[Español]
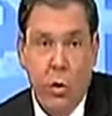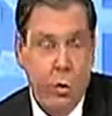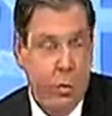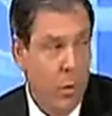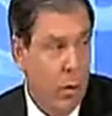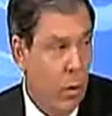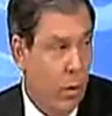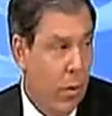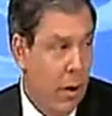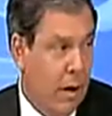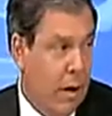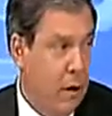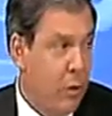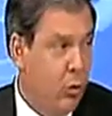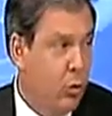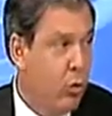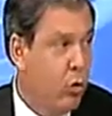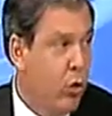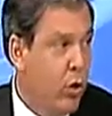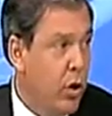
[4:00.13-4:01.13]
digo, menos mal que
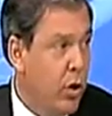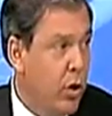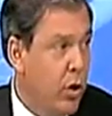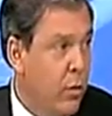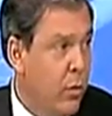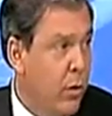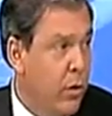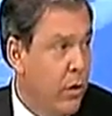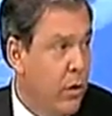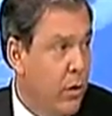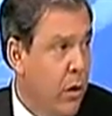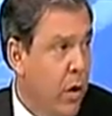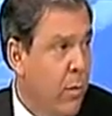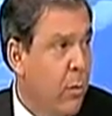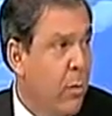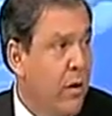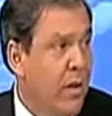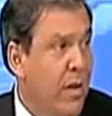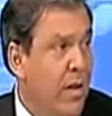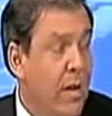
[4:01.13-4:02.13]
no sucedió, porque si no
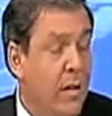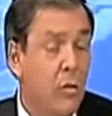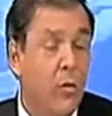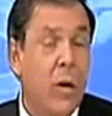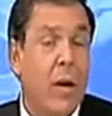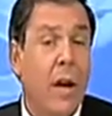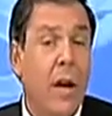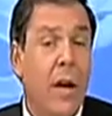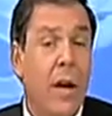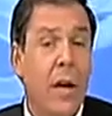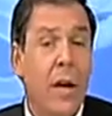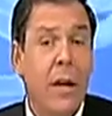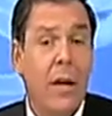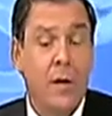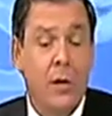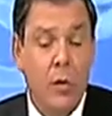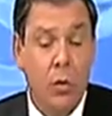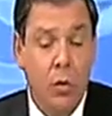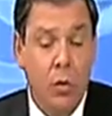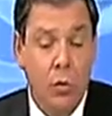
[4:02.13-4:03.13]
la policía sueca,
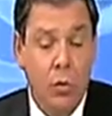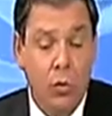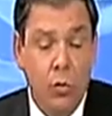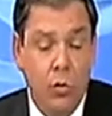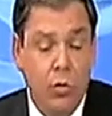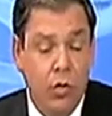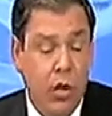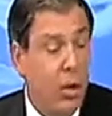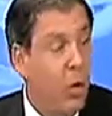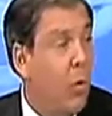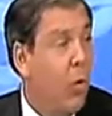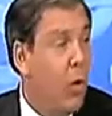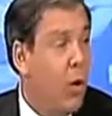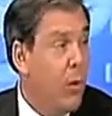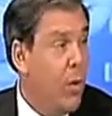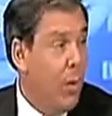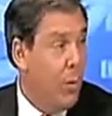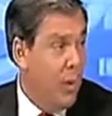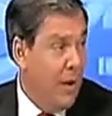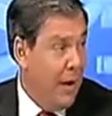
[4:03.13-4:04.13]
yo no sé
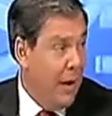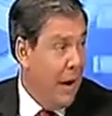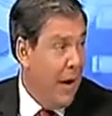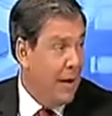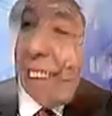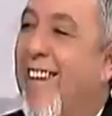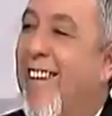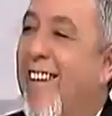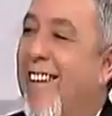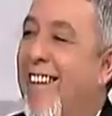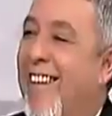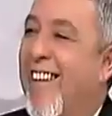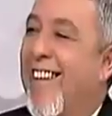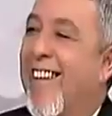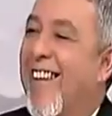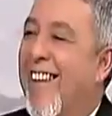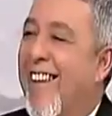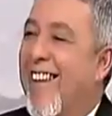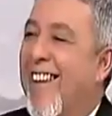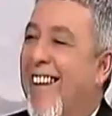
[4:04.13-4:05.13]
cómo iba a explicar
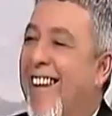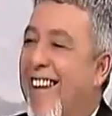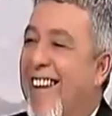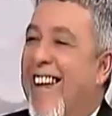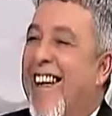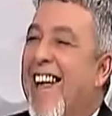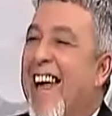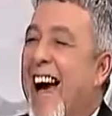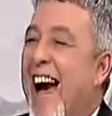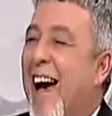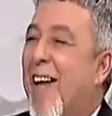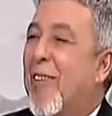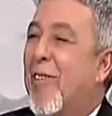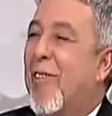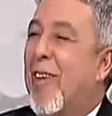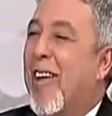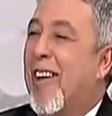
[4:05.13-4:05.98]
semejante hecho.